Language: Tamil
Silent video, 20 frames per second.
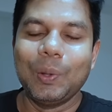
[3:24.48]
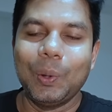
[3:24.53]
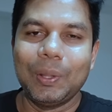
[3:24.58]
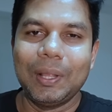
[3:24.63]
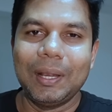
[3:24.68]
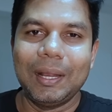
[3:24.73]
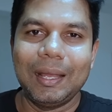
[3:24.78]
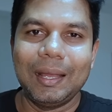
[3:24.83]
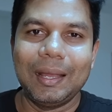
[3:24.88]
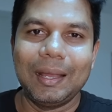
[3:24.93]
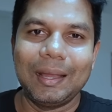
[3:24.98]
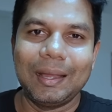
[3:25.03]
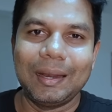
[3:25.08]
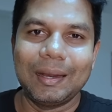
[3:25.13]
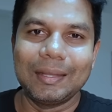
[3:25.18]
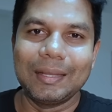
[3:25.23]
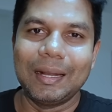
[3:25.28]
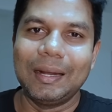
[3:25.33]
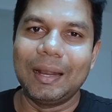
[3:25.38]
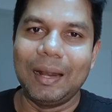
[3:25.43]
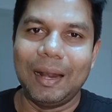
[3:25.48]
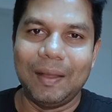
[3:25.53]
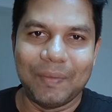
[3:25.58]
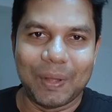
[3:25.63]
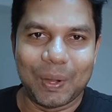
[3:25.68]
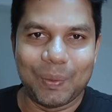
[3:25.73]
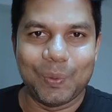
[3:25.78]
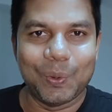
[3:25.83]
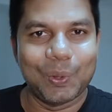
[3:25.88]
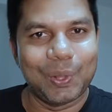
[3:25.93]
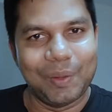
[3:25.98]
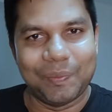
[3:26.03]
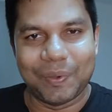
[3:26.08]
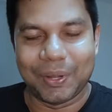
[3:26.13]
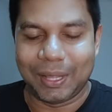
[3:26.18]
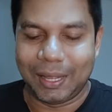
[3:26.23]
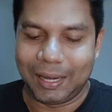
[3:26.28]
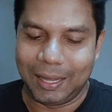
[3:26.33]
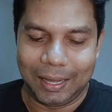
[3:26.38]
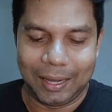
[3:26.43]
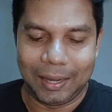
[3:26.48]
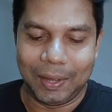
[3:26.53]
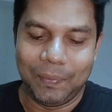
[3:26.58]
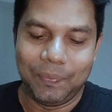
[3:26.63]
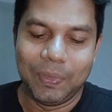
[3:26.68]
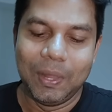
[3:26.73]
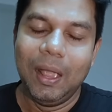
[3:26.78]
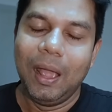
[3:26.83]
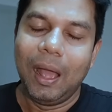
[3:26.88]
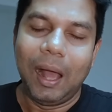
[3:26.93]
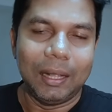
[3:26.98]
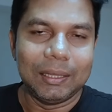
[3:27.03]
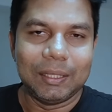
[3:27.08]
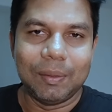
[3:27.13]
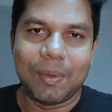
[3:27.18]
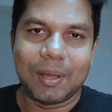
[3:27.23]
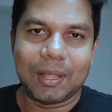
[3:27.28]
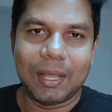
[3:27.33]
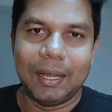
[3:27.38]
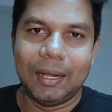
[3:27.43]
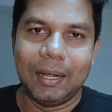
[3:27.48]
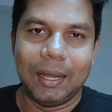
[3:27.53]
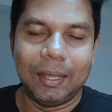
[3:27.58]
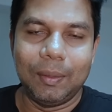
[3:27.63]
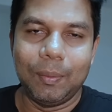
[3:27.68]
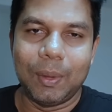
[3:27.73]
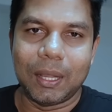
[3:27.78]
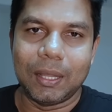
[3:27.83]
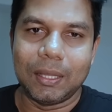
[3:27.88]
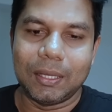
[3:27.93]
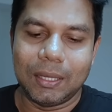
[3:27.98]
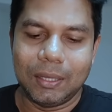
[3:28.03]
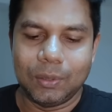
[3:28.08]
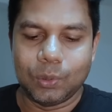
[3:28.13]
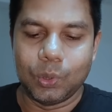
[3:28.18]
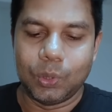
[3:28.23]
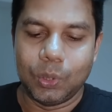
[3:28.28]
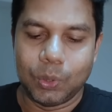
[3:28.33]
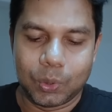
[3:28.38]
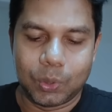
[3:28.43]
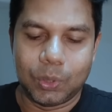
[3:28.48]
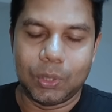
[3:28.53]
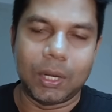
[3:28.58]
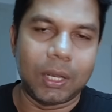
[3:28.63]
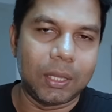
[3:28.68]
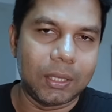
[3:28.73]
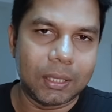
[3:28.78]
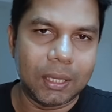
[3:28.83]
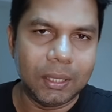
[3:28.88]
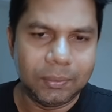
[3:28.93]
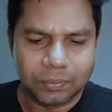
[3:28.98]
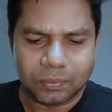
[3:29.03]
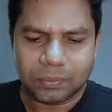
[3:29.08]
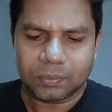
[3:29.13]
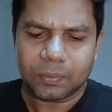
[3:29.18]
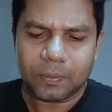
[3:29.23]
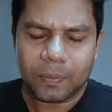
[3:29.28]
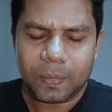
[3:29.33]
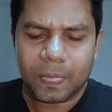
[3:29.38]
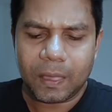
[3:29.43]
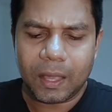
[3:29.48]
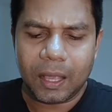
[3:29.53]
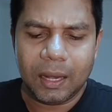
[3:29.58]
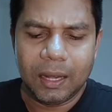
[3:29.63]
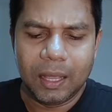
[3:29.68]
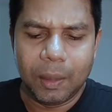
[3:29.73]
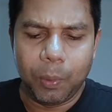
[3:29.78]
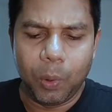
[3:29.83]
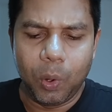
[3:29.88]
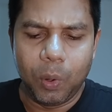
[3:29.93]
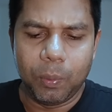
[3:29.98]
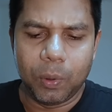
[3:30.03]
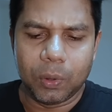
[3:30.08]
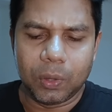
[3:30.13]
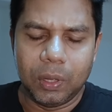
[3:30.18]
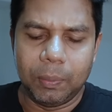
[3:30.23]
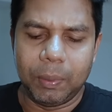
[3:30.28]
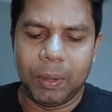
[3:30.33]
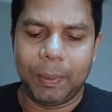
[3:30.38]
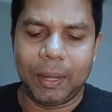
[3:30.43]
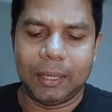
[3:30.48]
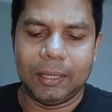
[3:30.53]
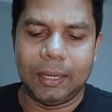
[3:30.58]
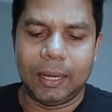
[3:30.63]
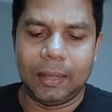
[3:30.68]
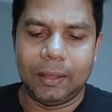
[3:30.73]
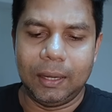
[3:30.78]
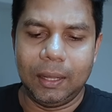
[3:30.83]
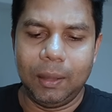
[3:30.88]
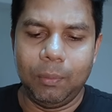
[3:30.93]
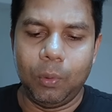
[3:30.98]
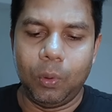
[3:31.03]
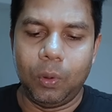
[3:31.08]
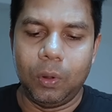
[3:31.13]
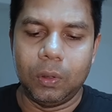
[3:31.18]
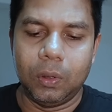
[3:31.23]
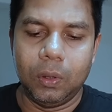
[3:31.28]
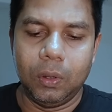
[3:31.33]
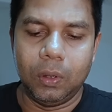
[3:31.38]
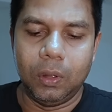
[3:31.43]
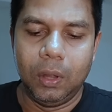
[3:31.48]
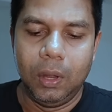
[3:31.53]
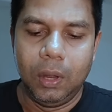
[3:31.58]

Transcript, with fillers: சோதனை ரிசல்ட் எல்லாம் வரும்போது அப்படித்தானே இருக்கும் அந்த மாதிரி தான் இன்றைக்கும் இருந்துச்சு சுற்றி சுற்றி இருந்துச்சு நீங்கள் போகும்போது இப்படி பார்த்தீங்கன்னா தெரியும் உங்களுக்கு